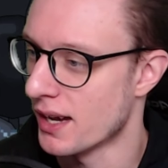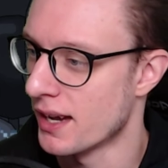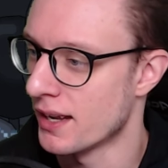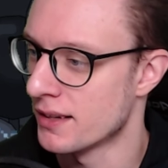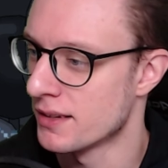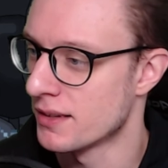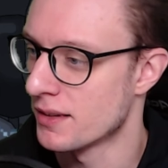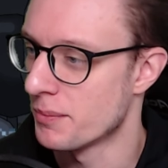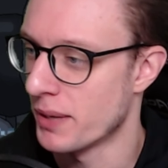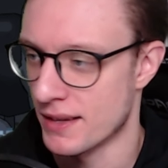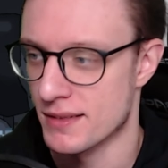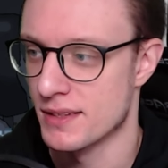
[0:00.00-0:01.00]
Ein
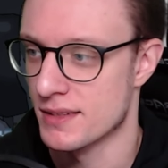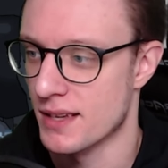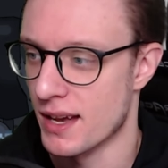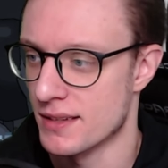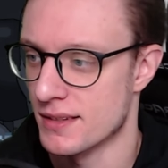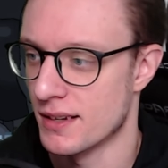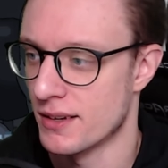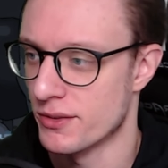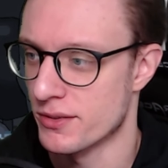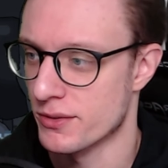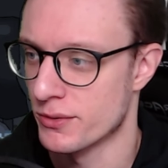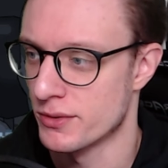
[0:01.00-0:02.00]
passendes
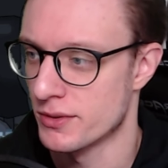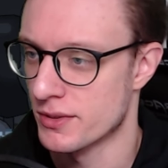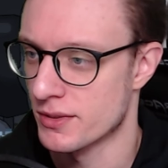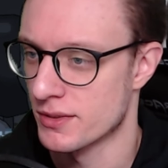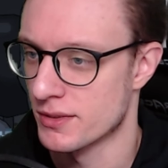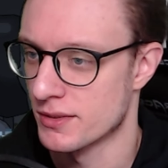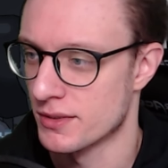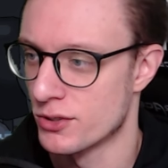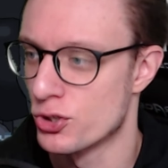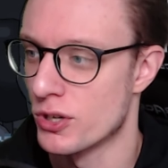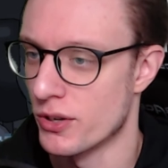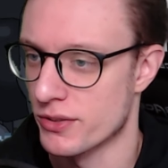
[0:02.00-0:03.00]
Geisterhaus und
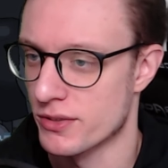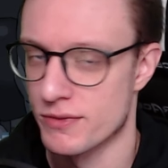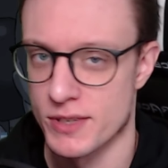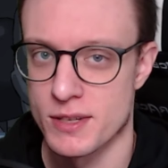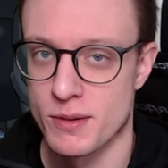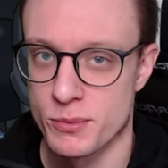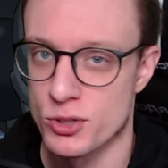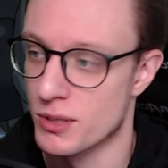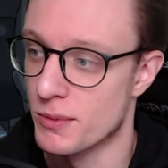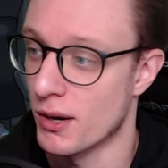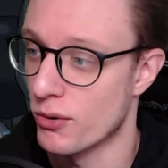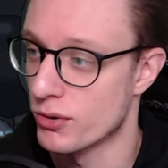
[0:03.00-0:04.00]
ein Schloss, was aber
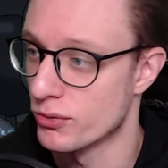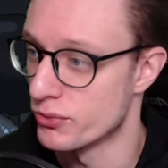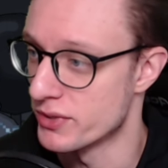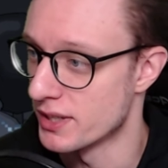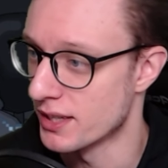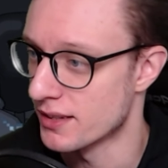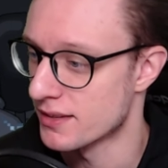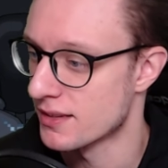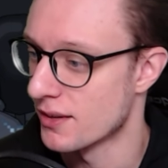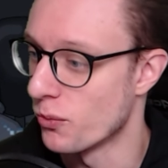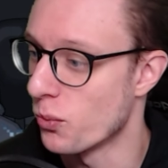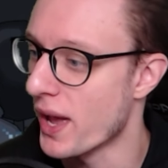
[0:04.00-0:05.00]
bestimmt auch gruselig
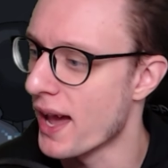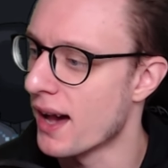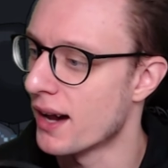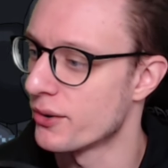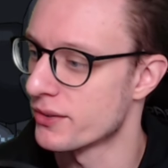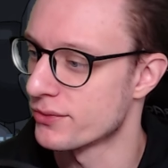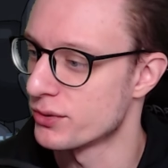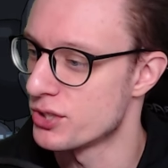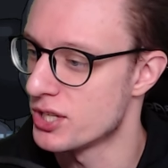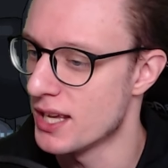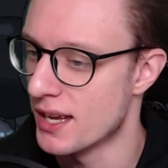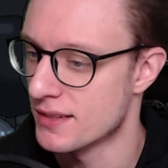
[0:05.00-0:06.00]
ist. Warehouse von
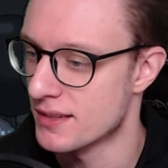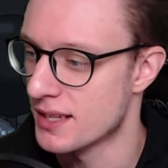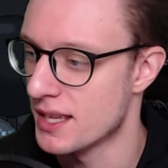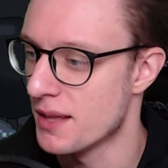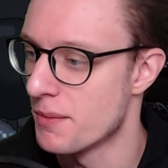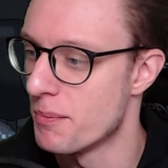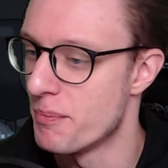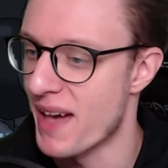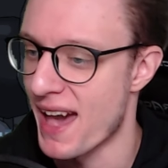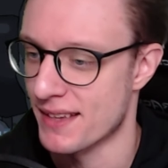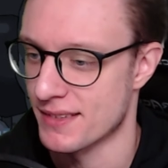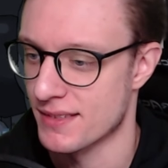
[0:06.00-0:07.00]
GST
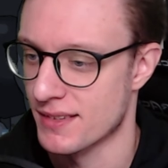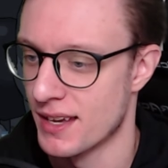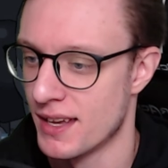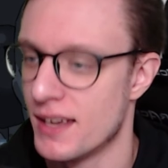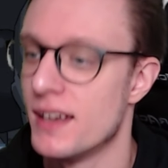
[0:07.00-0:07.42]
Bass.